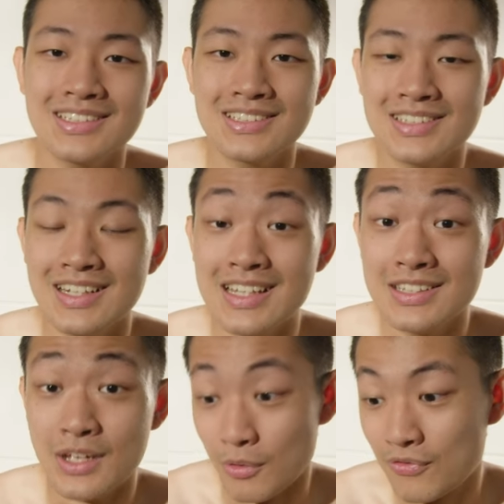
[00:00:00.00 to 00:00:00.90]
就是连
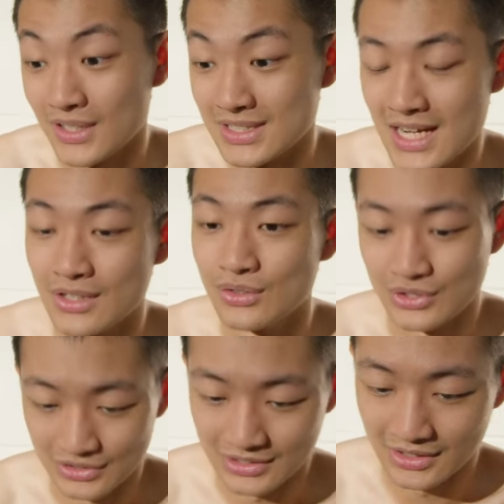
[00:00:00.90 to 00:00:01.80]
放假都
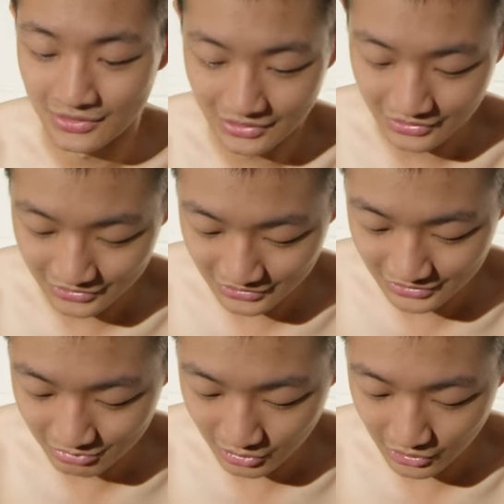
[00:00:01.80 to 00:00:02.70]
迟到，然后就是
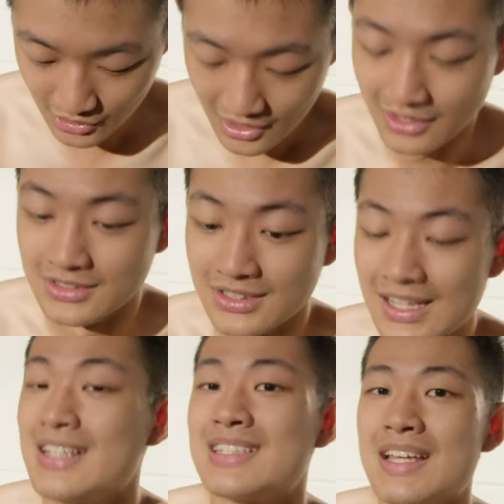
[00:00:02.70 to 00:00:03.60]
什么好像
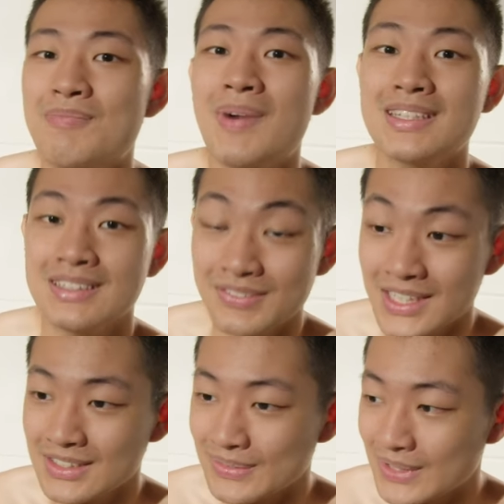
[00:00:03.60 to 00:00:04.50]
太散漫，怎么样
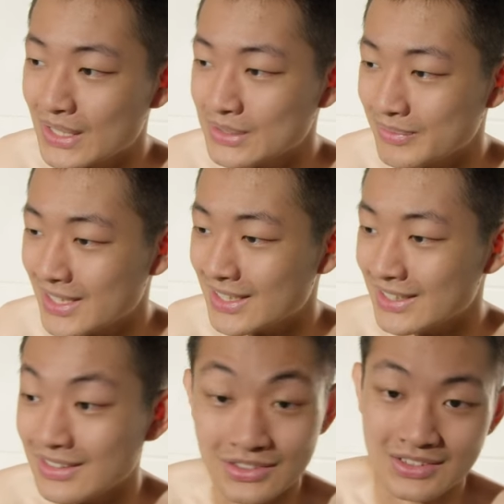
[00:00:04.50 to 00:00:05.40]
怎么样怎么样诶，
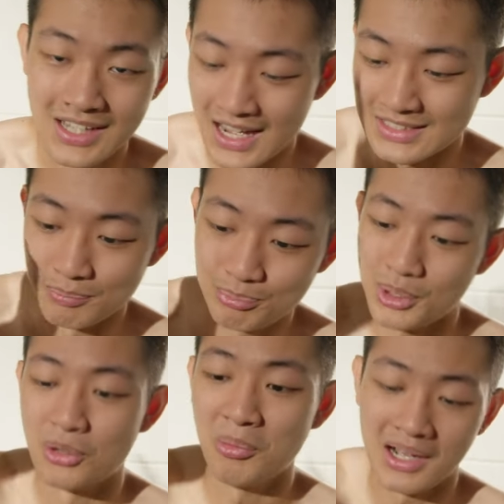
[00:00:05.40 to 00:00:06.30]
就是开始
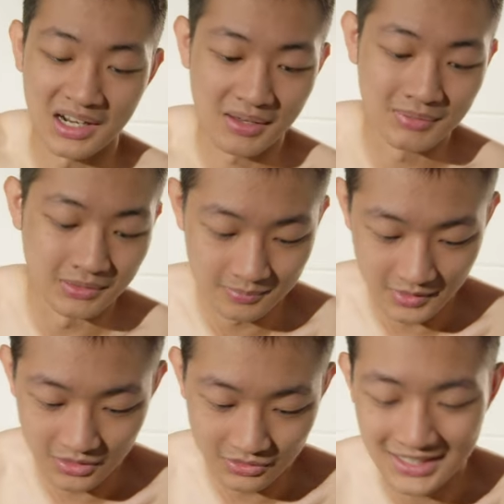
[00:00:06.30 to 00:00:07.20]
暴骂他们，然
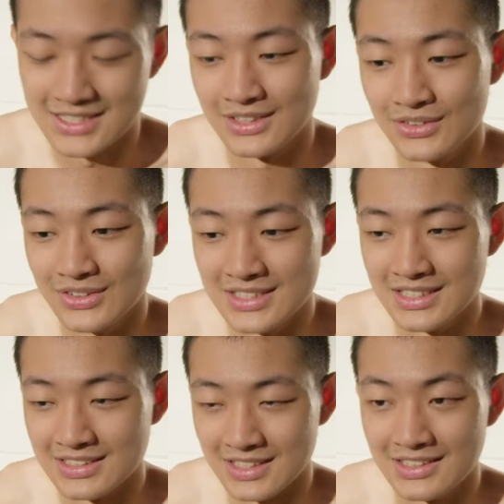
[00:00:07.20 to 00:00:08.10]
后大家都很
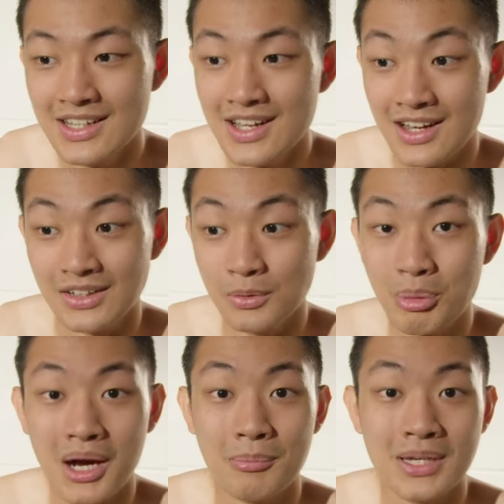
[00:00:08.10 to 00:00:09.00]
紧张，又
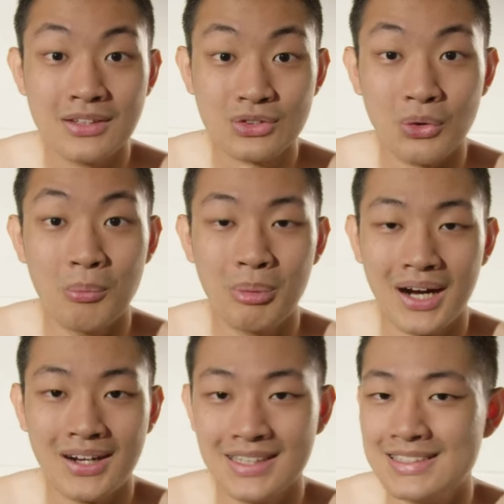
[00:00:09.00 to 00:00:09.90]
怕被冻
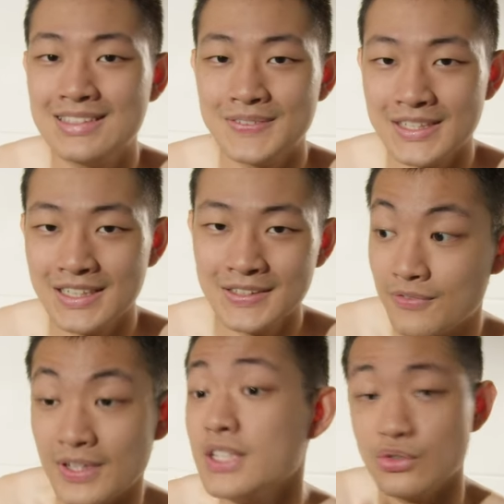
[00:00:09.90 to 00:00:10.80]
巴还是怎么样，
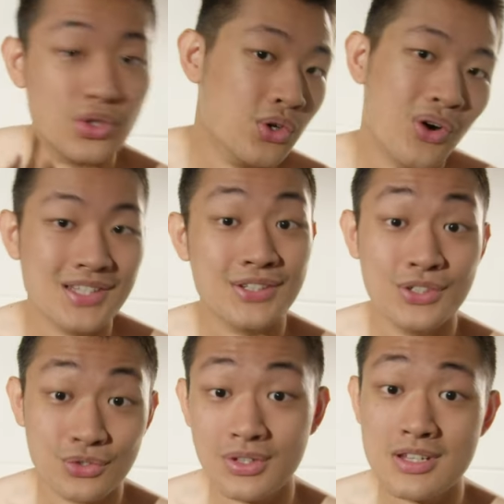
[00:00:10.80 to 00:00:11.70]
反正最后还是
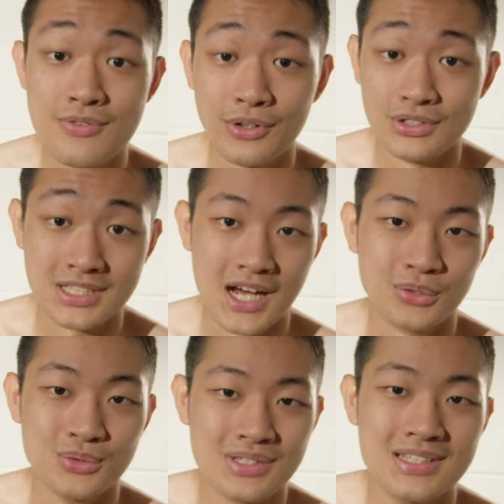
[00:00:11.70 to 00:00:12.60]
顺利放下
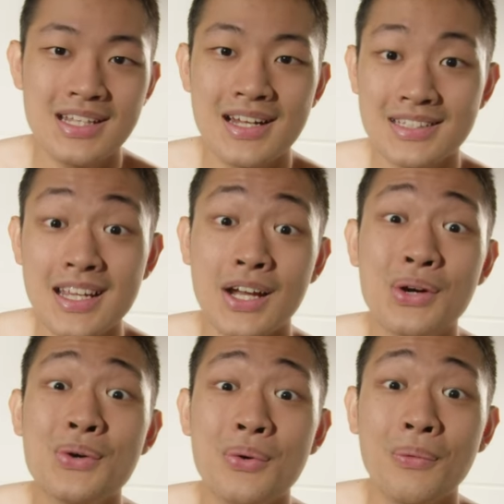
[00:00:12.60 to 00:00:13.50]
午四点的假
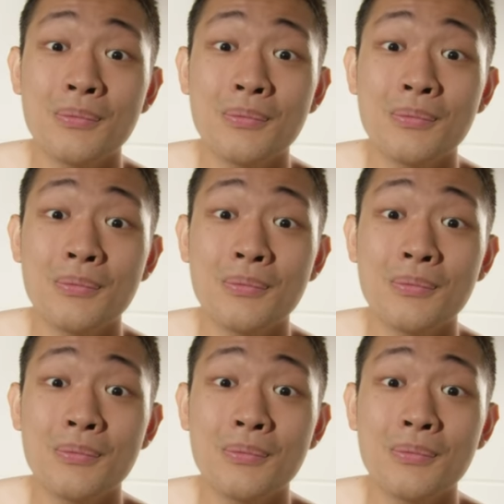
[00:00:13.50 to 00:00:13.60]
喽。